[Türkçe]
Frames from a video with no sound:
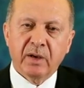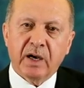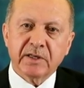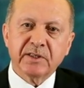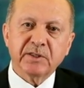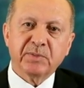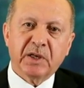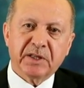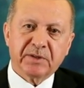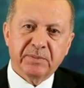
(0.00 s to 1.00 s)
Aziz
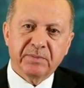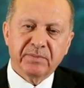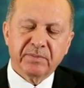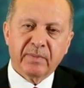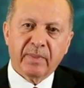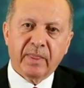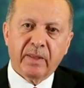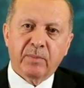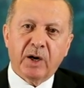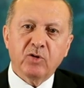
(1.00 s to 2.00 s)
milletim,
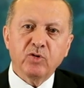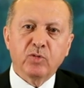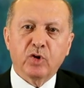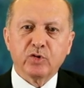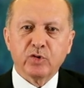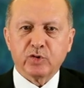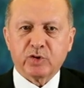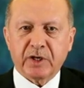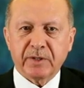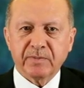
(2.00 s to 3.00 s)
Malum olduğu
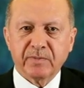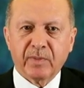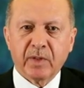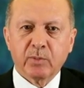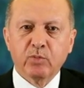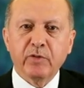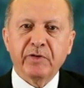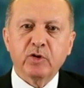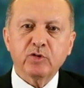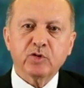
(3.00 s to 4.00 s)
üzere bu
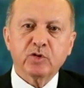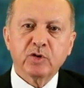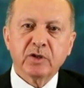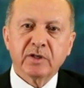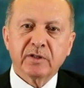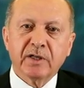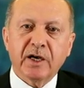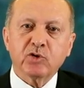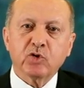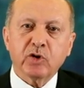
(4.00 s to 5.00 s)
virüs
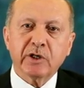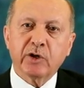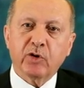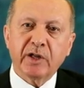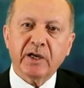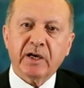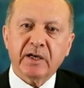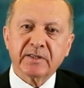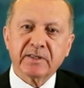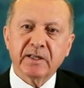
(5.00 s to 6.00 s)
daha çok kronik
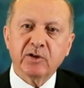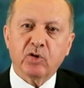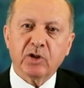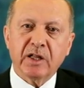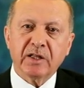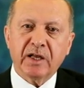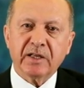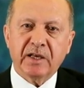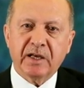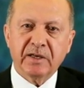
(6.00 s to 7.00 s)
hastalığı olanlar ile